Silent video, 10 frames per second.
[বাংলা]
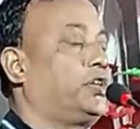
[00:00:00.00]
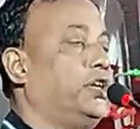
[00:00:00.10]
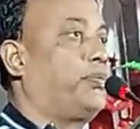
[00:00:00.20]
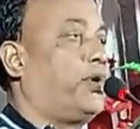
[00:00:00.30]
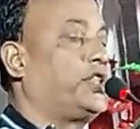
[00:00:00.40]

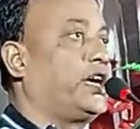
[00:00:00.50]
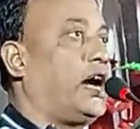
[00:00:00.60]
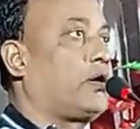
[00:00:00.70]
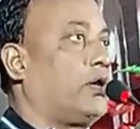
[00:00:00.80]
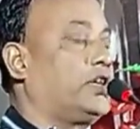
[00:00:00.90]
তিনি
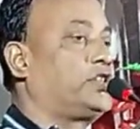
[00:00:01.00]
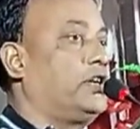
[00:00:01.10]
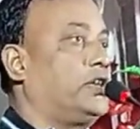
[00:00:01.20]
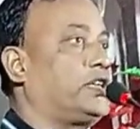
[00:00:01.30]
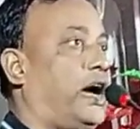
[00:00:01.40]
প্রতিজ্ঞা
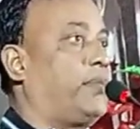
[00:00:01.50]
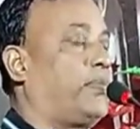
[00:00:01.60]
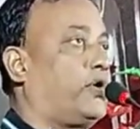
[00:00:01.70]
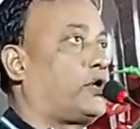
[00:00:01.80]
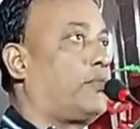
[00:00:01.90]
করেছিল যে
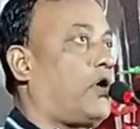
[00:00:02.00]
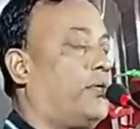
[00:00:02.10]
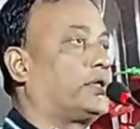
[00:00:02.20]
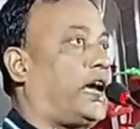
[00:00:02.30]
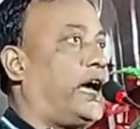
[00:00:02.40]
আমি প্রথম
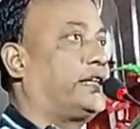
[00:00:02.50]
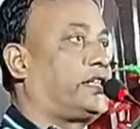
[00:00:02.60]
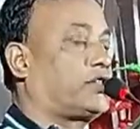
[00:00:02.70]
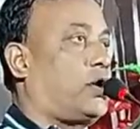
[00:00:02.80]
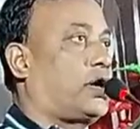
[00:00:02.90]
ক্ষমতায়
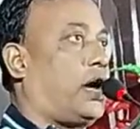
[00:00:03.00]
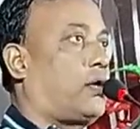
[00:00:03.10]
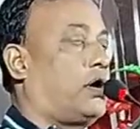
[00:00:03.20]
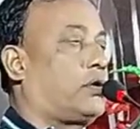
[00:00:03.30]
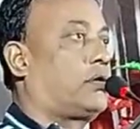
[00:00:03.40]
এসে সরকার
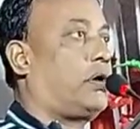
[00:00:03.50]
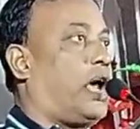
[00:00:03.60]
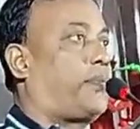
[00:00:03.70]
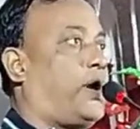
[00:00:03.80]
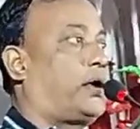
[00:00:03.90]
গঠন
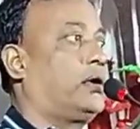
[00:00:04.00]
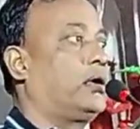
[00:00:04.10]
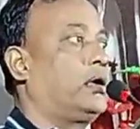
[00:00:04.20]
করার পর